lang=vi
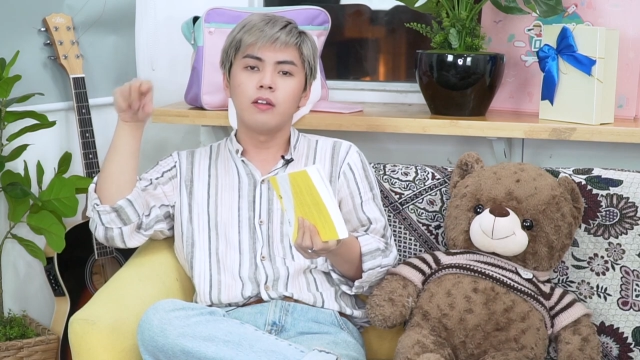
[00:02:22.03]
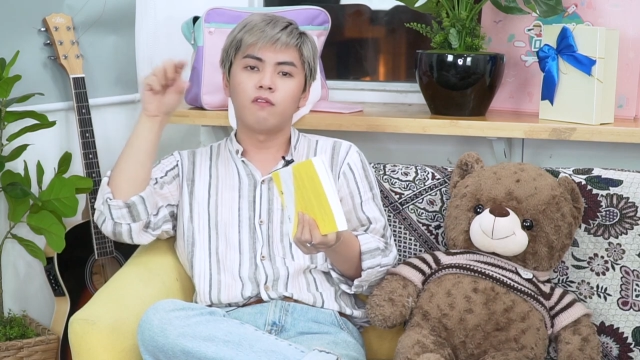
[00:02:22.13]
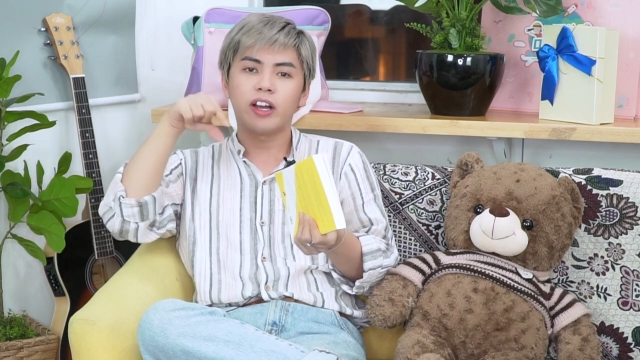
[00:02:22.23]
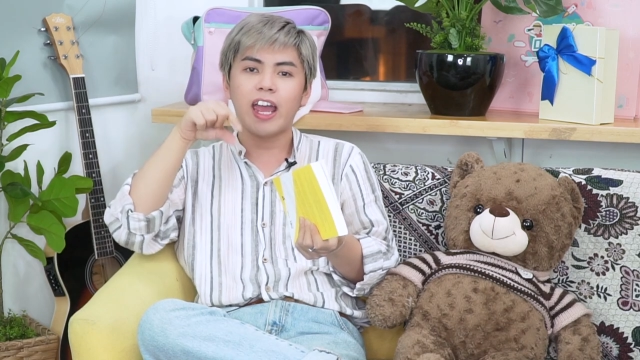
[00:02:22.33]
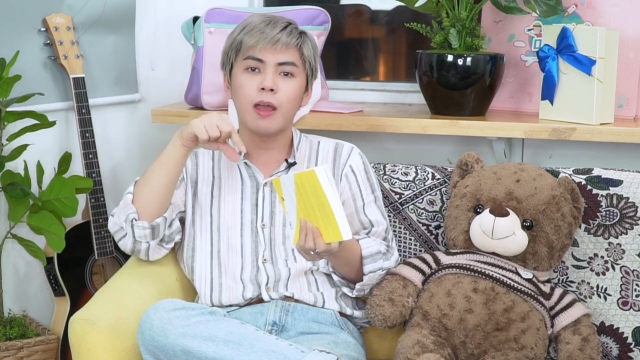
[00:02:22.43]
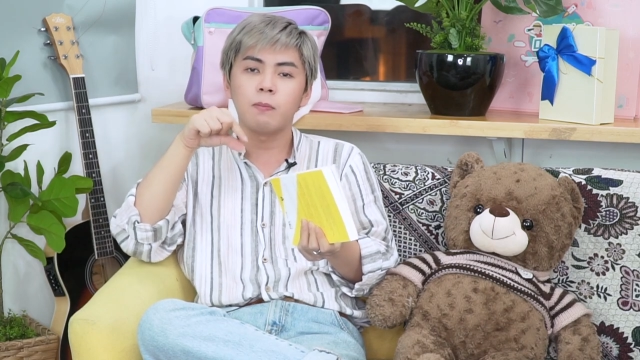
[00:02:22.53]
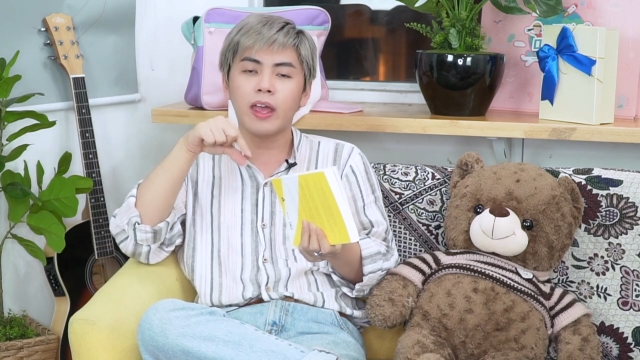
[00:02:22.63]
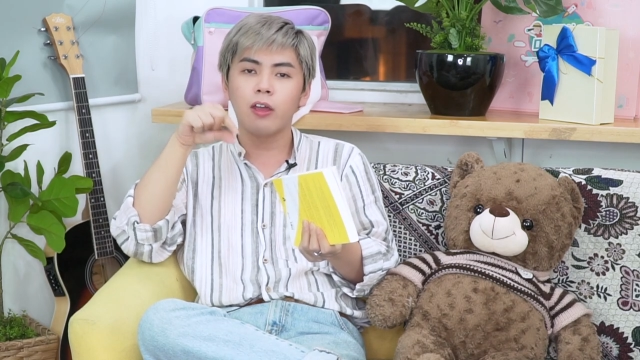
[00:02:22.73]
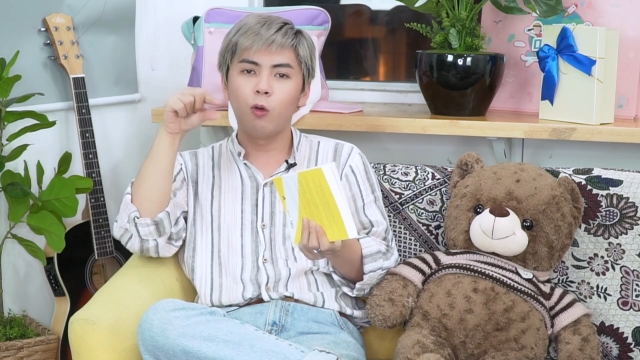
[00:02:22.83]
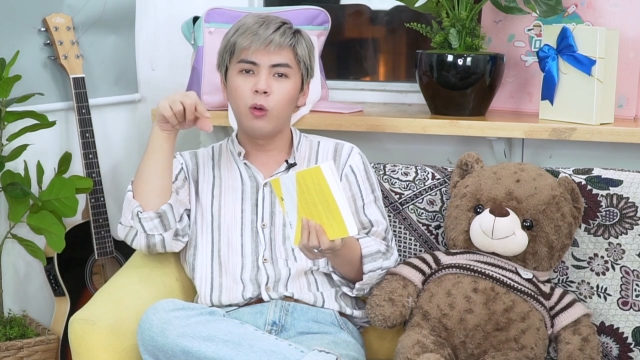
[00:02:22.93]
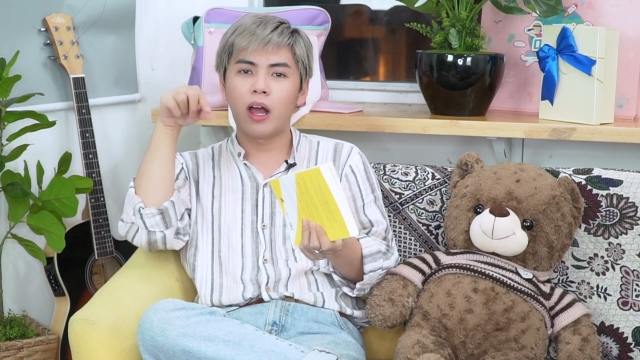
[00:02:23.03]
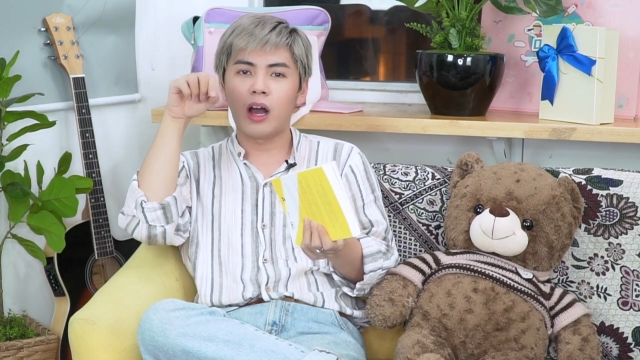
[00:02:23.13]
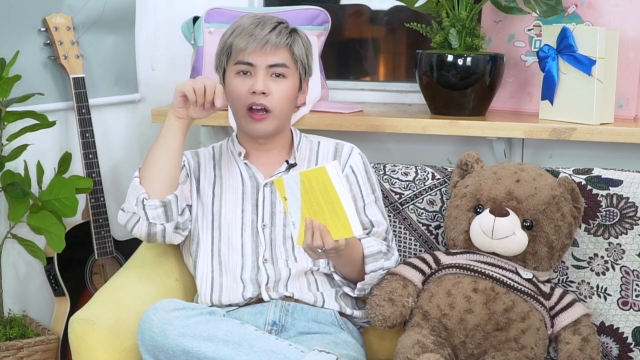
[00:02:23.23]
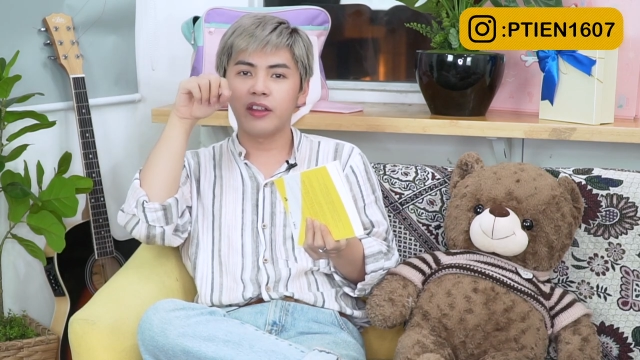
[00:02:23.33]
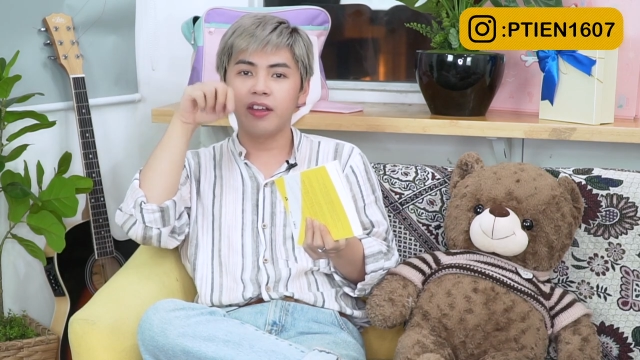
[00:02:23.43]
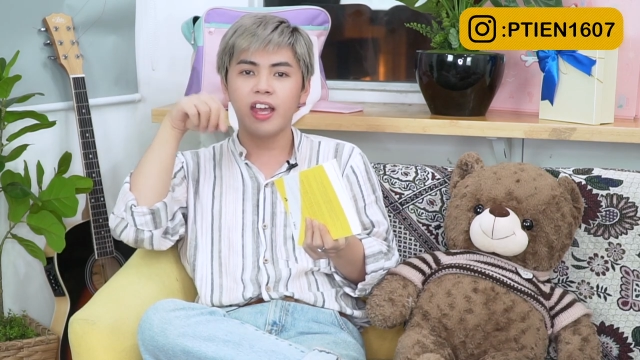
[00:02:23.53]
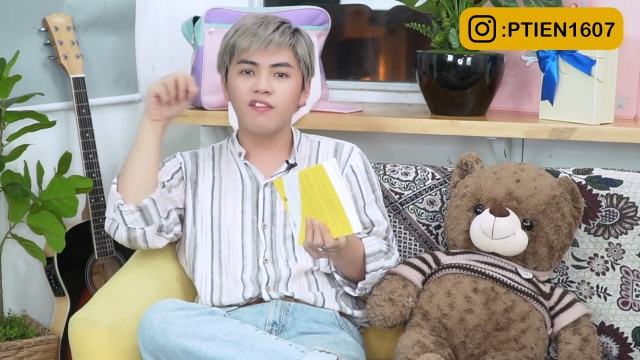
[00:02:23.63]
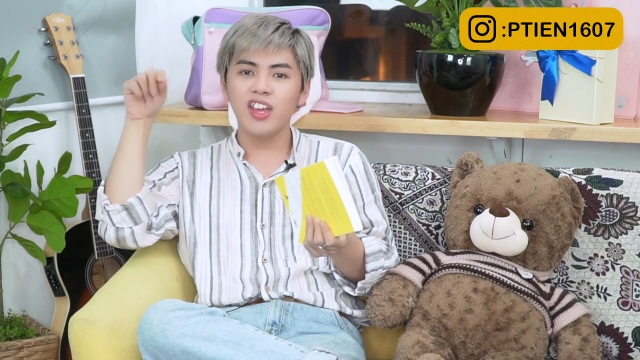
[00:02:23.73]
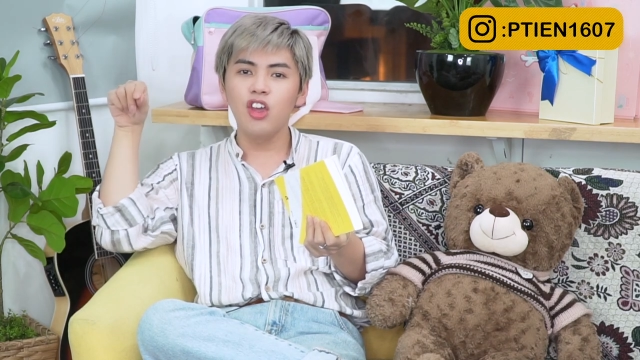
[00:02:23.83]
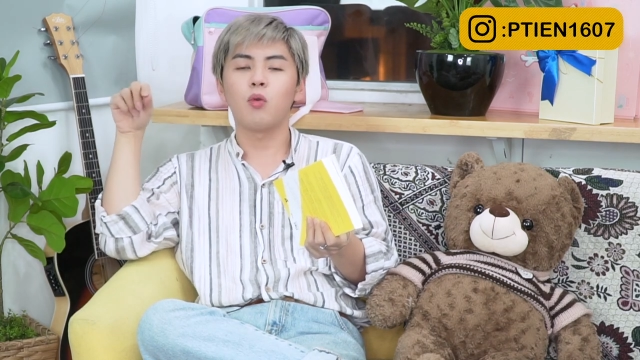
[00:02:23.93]
Và kèm theo là những cái
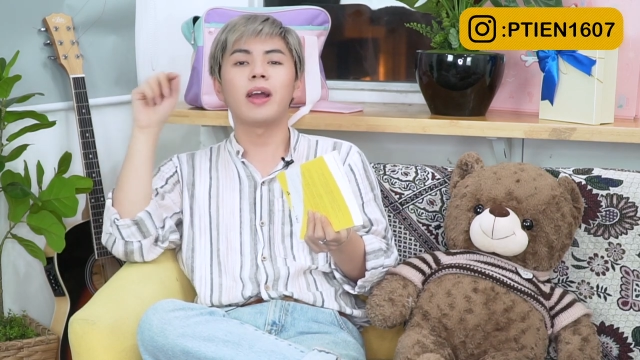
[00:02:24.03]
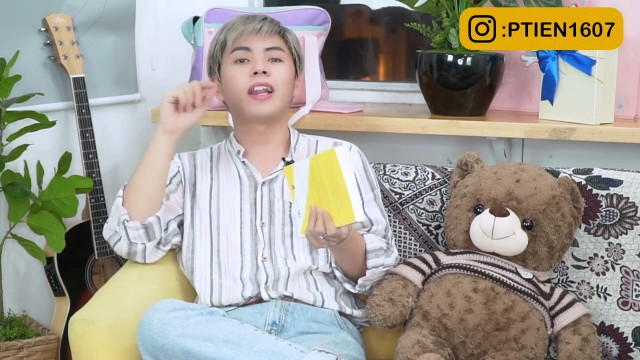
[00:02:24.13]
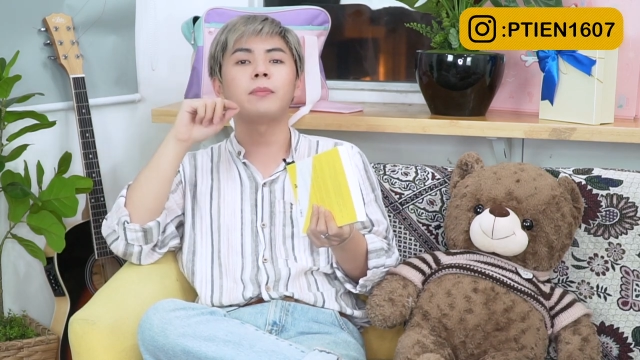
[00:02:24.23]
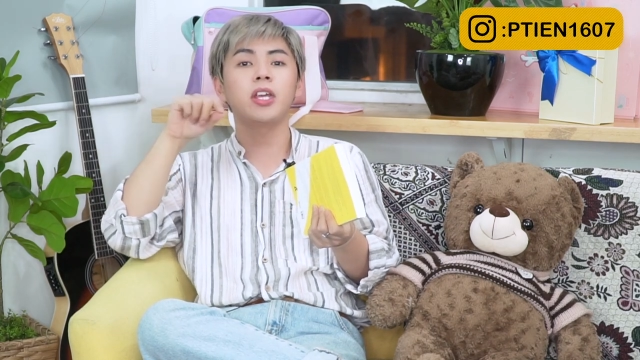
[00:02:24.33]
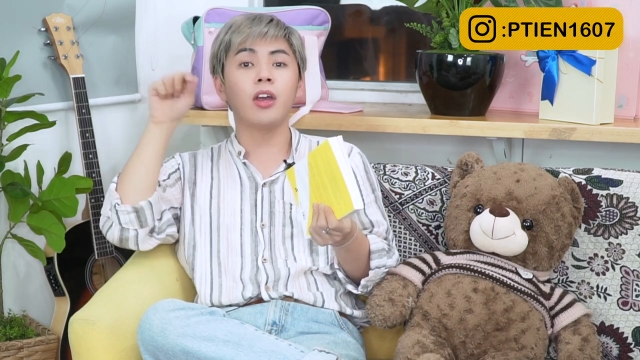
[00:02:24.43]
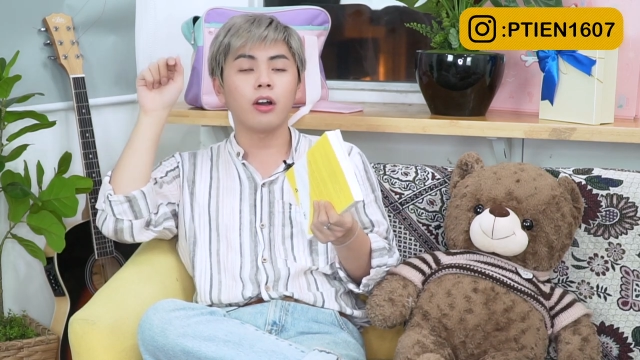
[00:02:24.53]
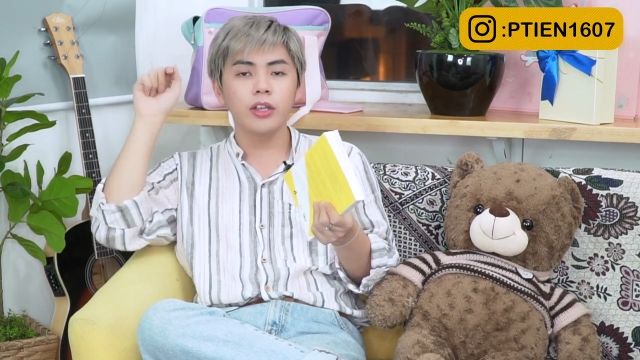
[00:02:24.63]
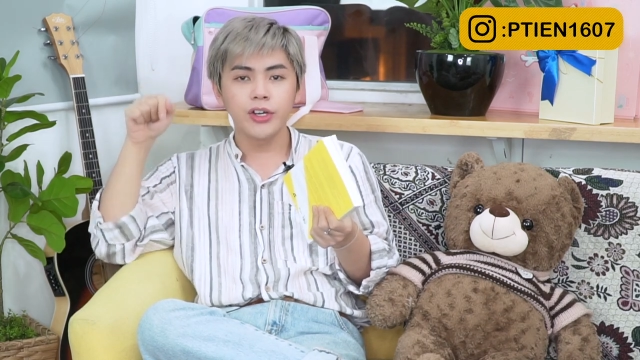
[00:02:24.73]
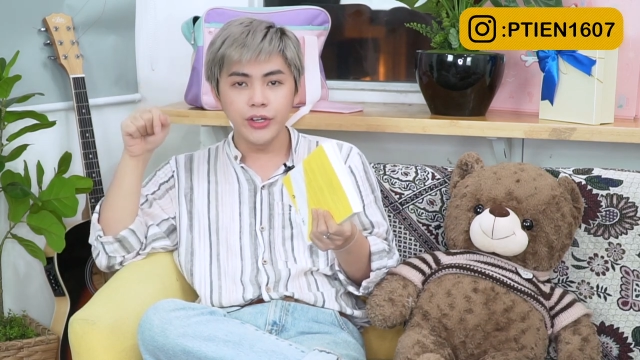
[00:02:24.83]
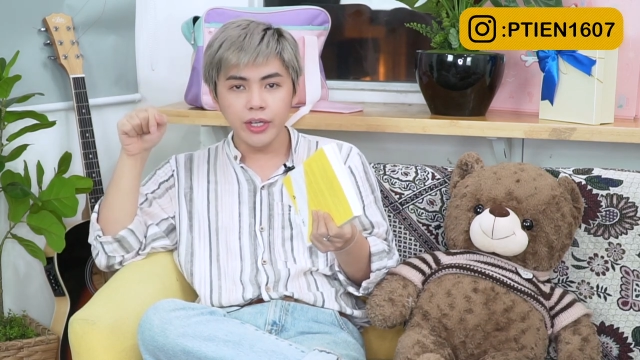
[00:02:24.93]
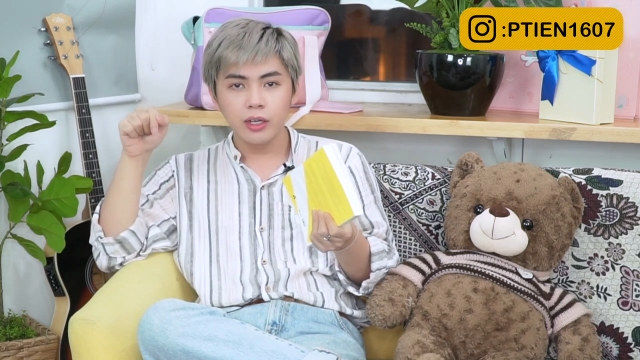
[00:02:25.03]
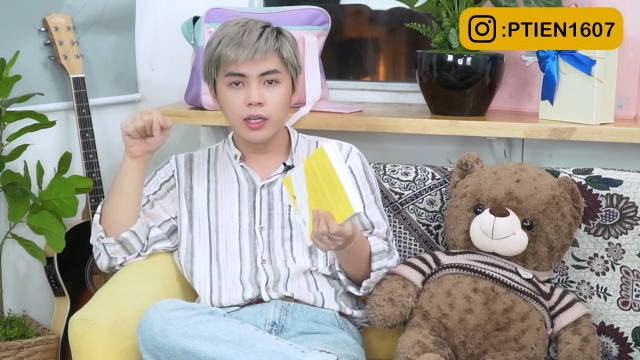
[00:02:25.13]
ví dụ bài tập nhỏ nhỏ ở dưới.